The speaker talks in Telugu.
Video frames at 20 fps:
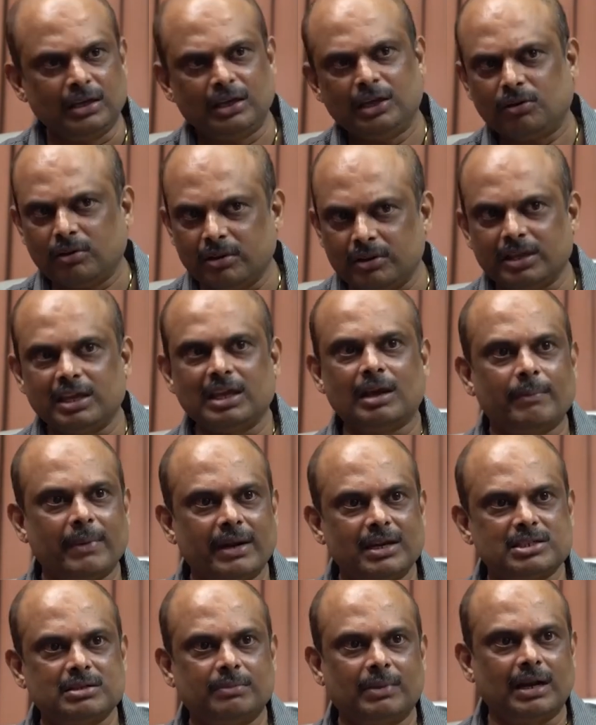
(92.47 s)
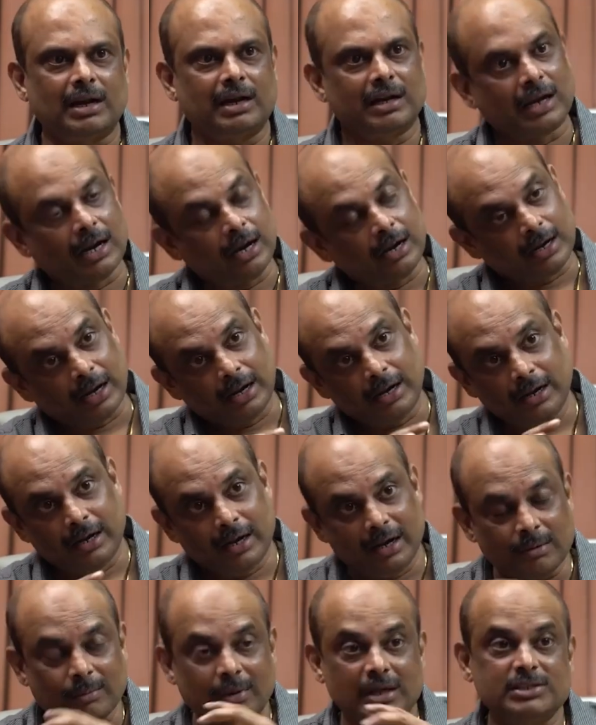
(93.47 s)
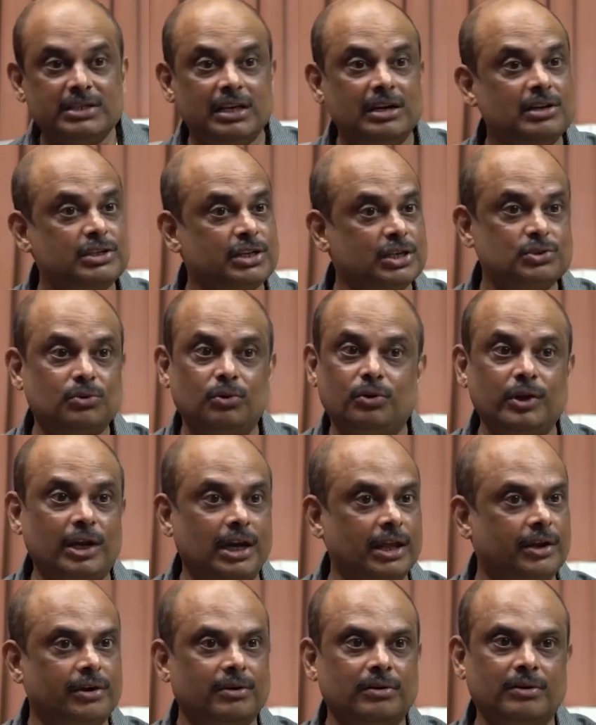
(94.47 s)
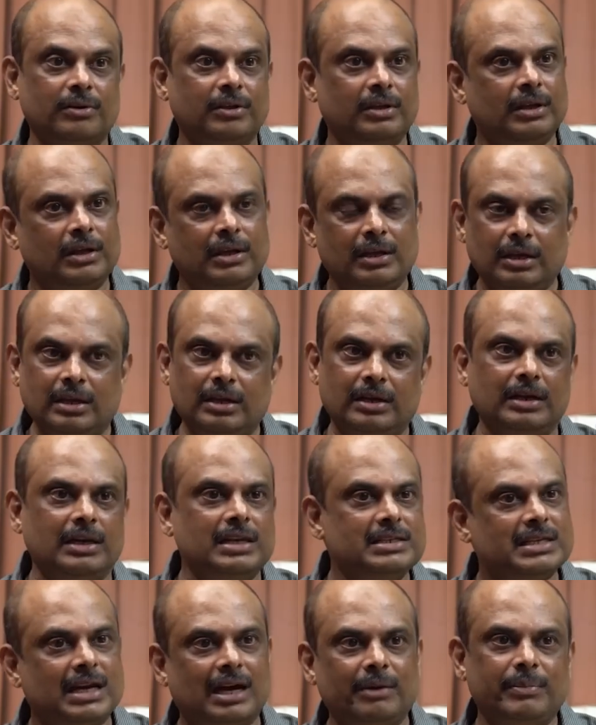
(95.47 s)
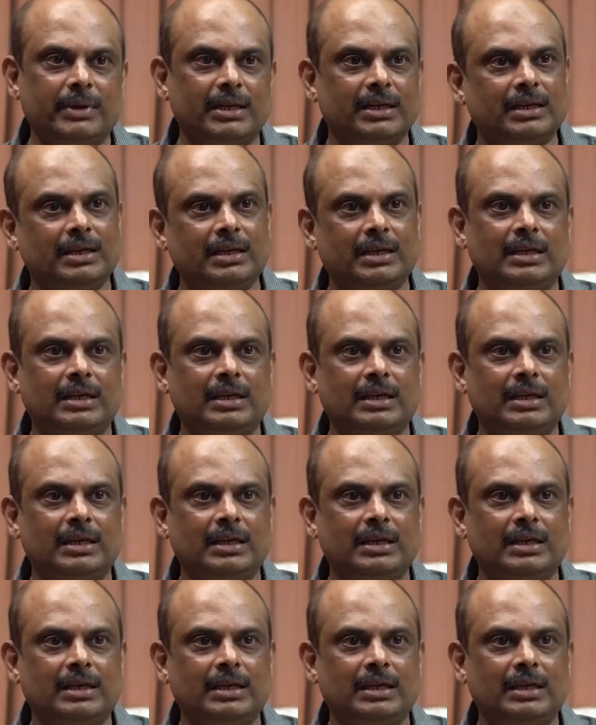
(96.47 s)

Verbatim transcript: హీరో ఎందుకు ఈ అమ్మాయిని ఇష్టపడాలంటే వాటికంటికి మళ్ళీ సీన్లు చేసుకుంటూ వెళ్ళారు ఓకే రిలీజ్ ఆపి